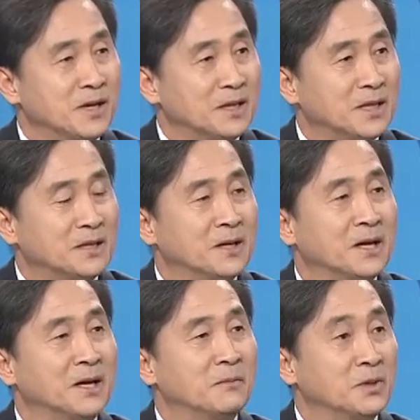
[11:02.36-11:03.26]

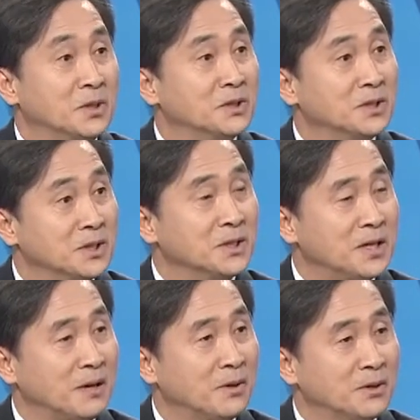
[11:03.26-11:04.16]
한다든가 뭐 등등
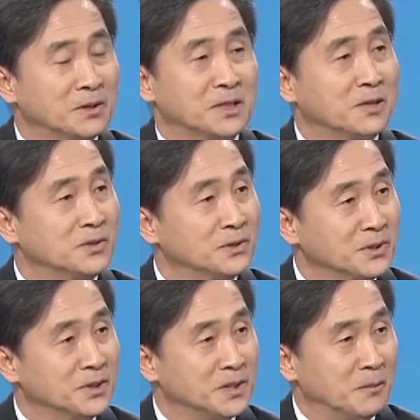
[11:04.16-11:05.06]
이렇게 하면은 자연적으로
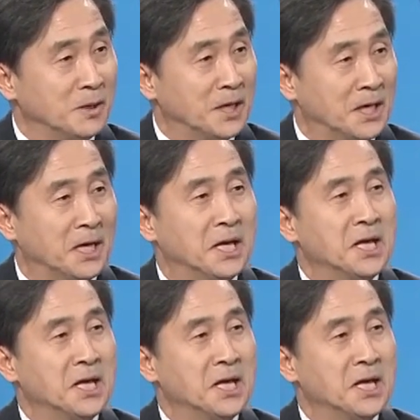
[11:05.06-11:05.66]
어떻게 됩니까?